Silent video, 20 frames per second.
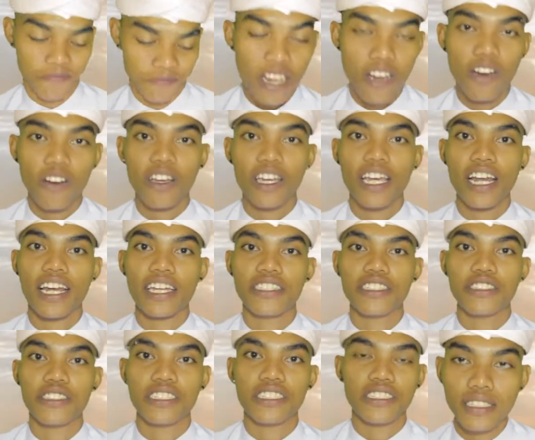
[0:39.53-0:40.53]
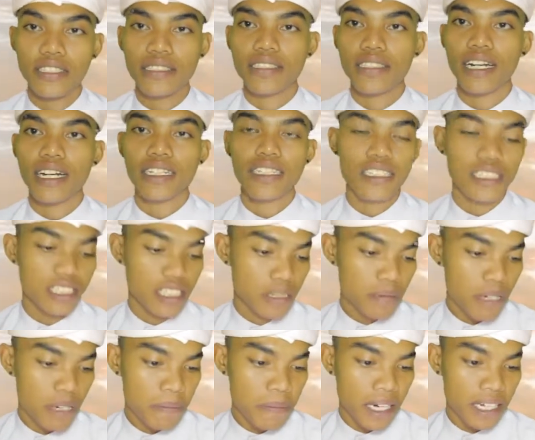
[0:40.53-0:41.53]
Oke lanjut. Tradisi
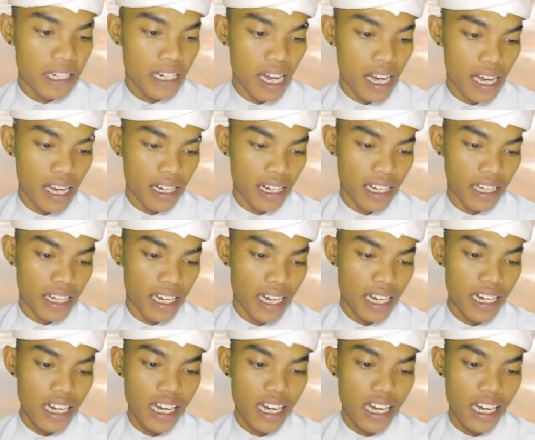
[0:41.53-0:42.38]
bermain layang-layang